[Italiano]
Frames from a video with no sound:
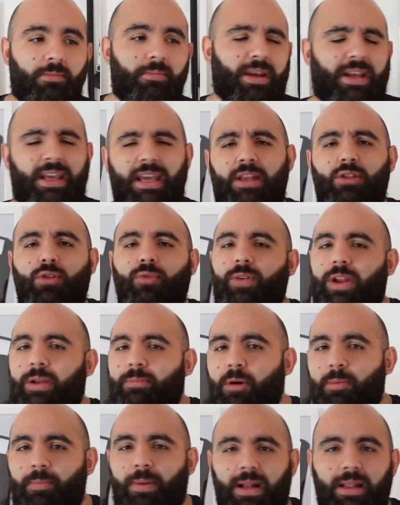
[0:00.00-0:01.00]
Perché
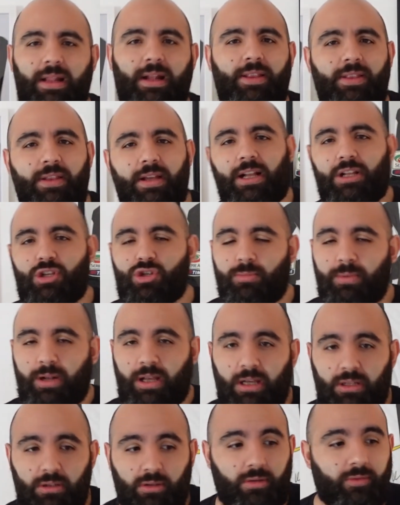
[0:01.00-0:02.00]
dovremmo parlare di calcio
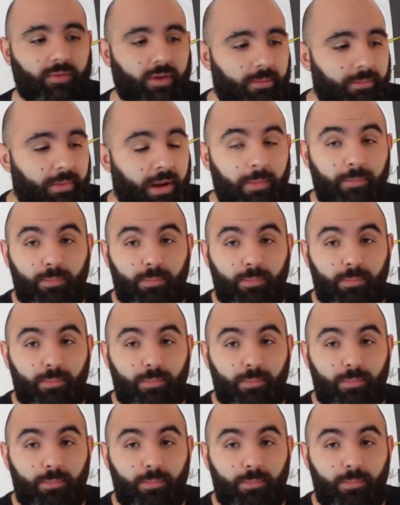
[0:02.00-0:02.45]
mercato a novembre?